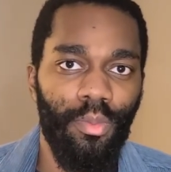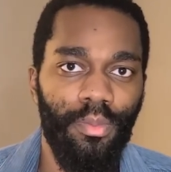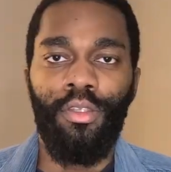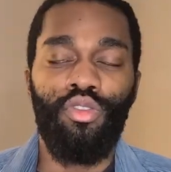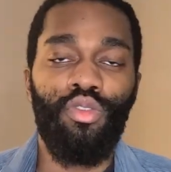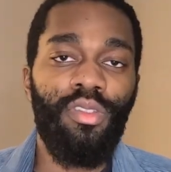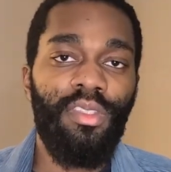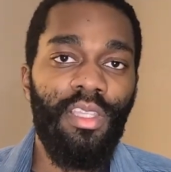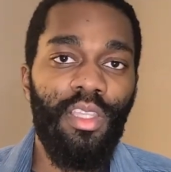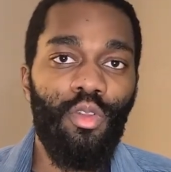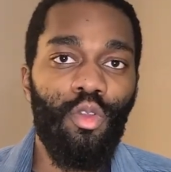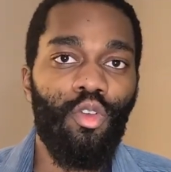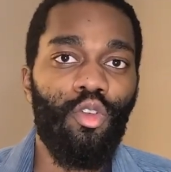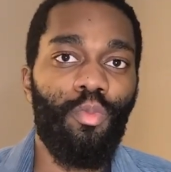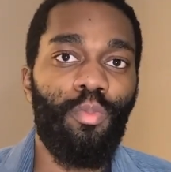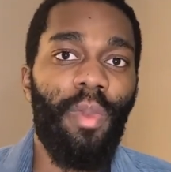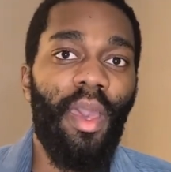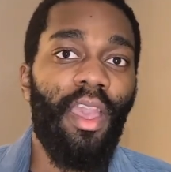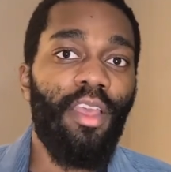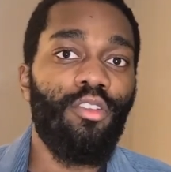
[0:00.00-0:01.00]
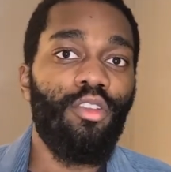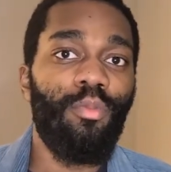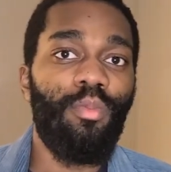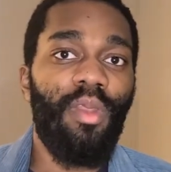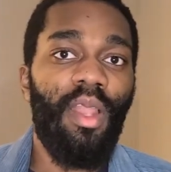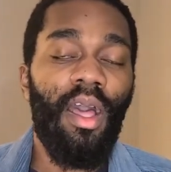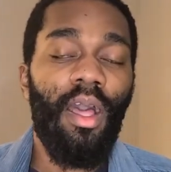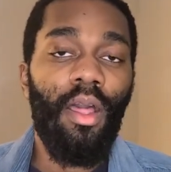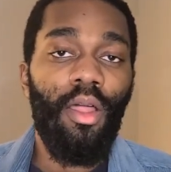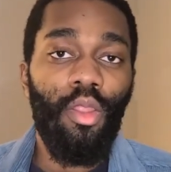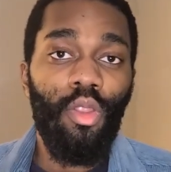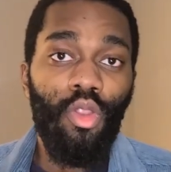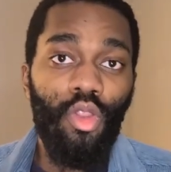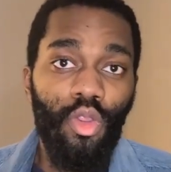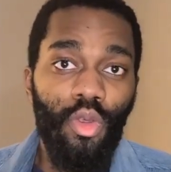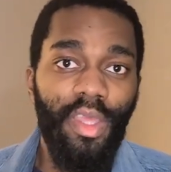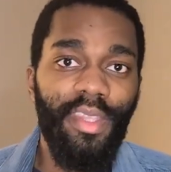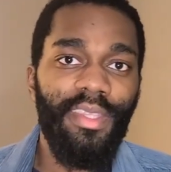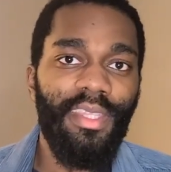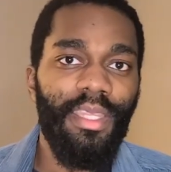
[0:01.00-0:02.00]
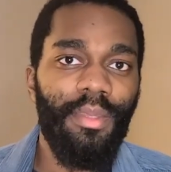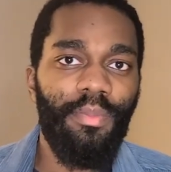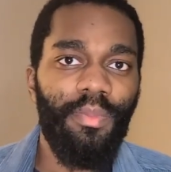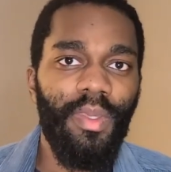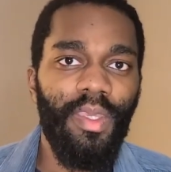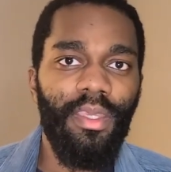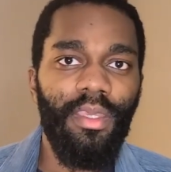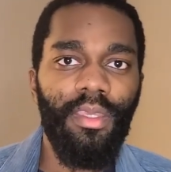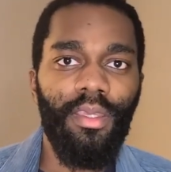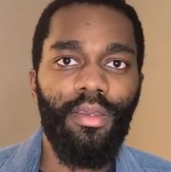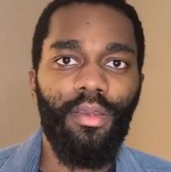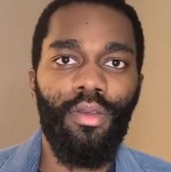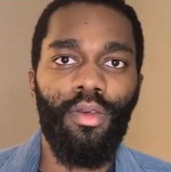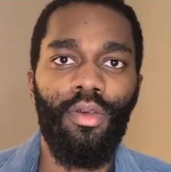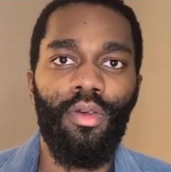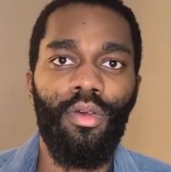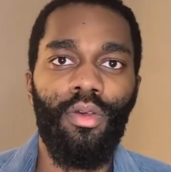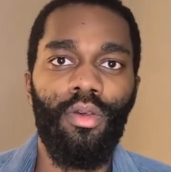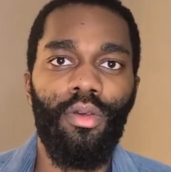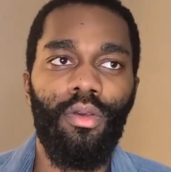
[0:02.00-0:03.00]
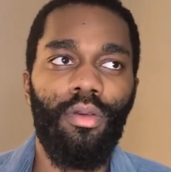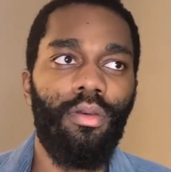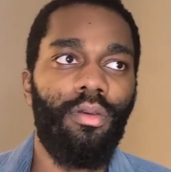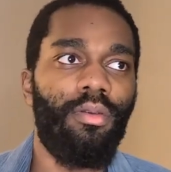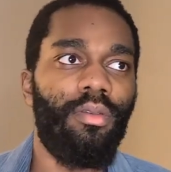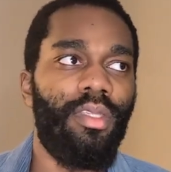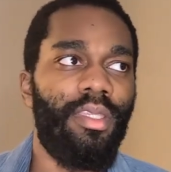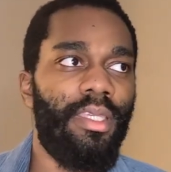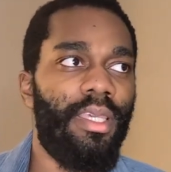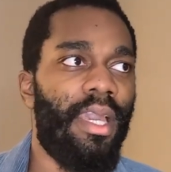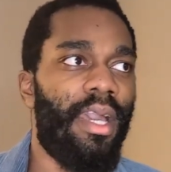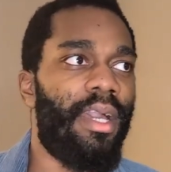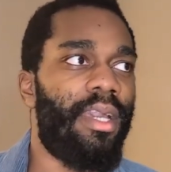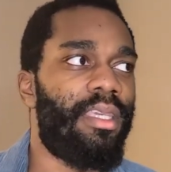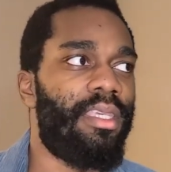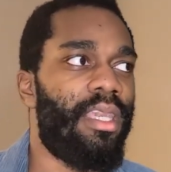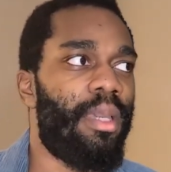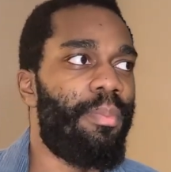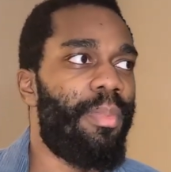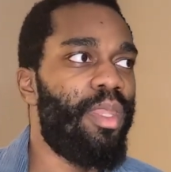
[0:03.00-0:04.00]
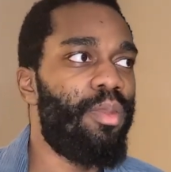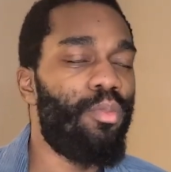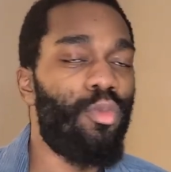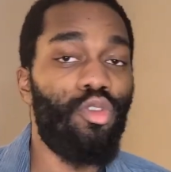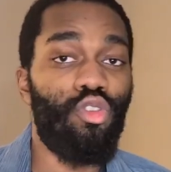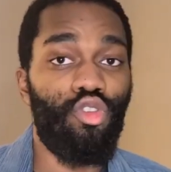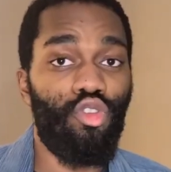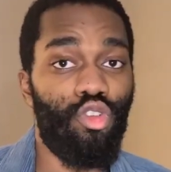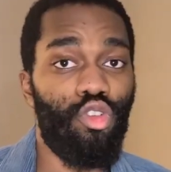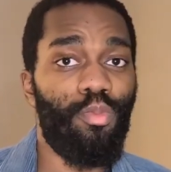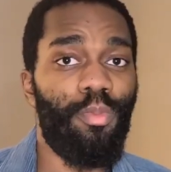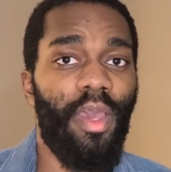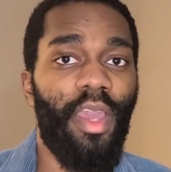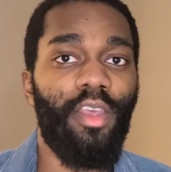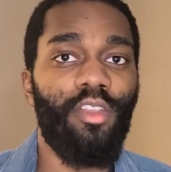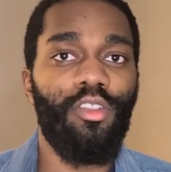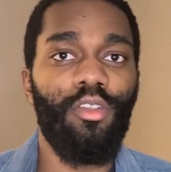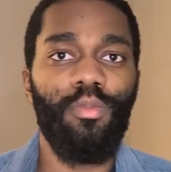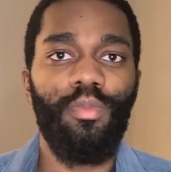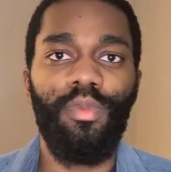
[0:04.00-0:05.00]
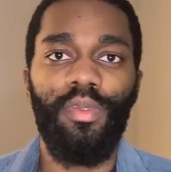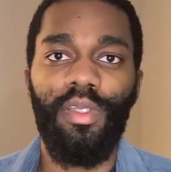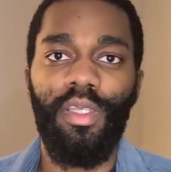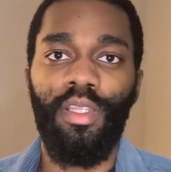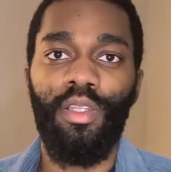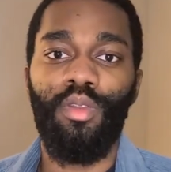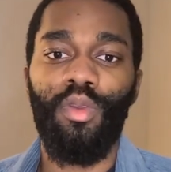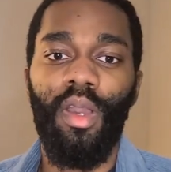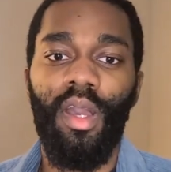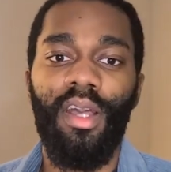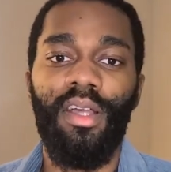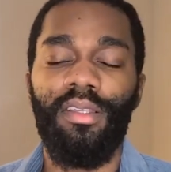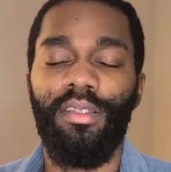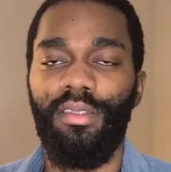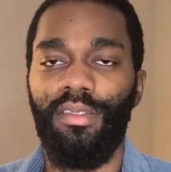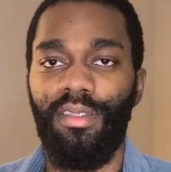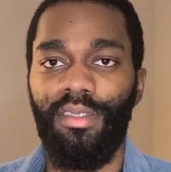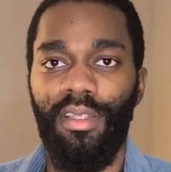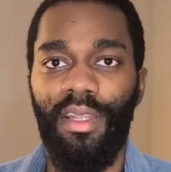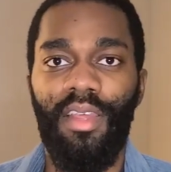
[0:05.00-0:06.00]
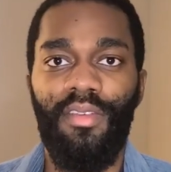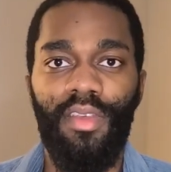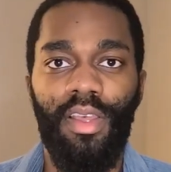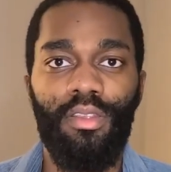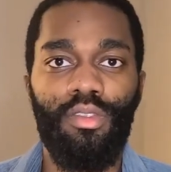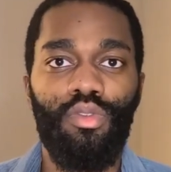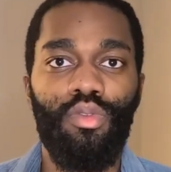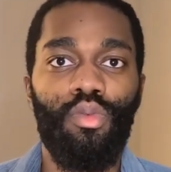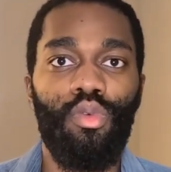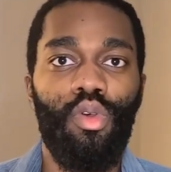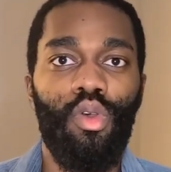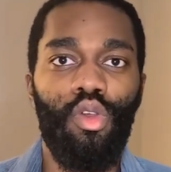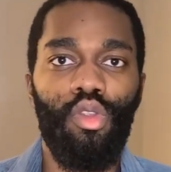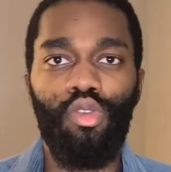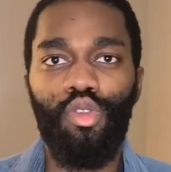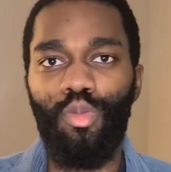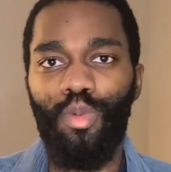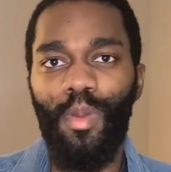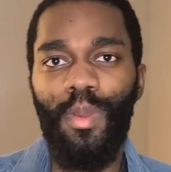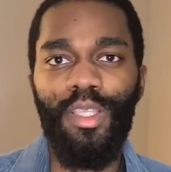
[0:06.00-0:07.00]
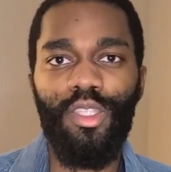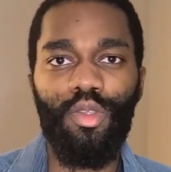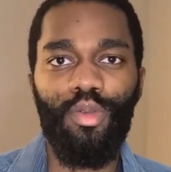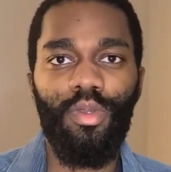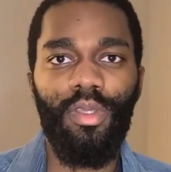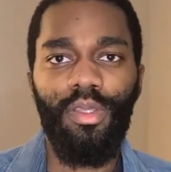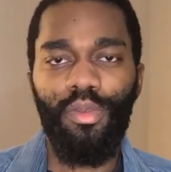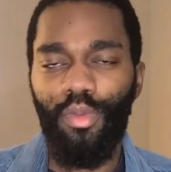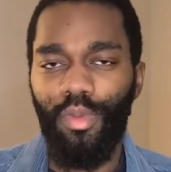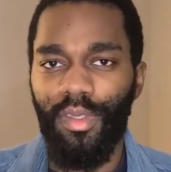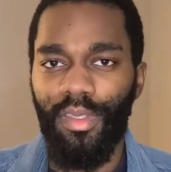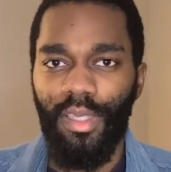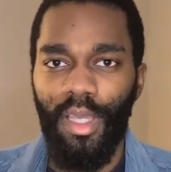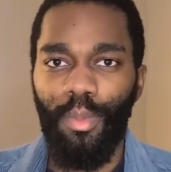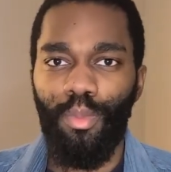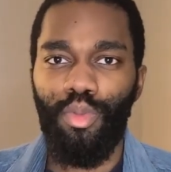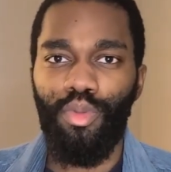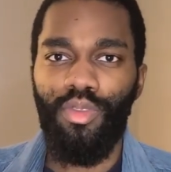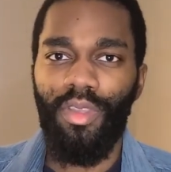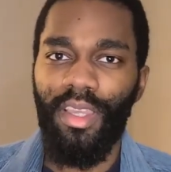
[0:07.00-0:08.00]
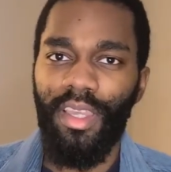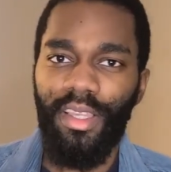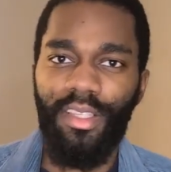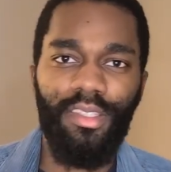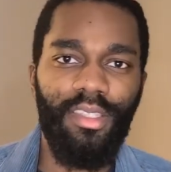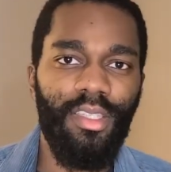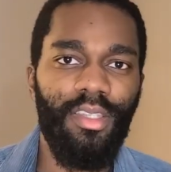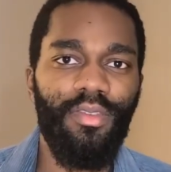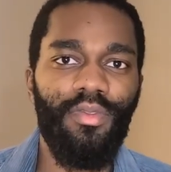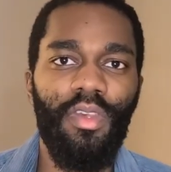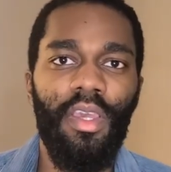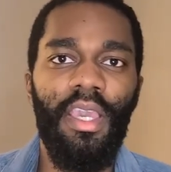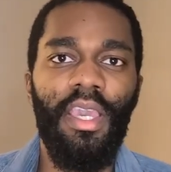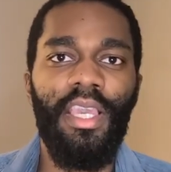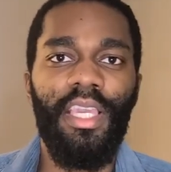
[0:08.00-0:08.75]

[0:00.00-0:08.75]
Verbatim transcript: Je disais donc, par exemple, un ENTP euh, qui n'a qui a pas de mode jeu, par exemple, il y aura la version double masculine, donc qui sera plus agressive,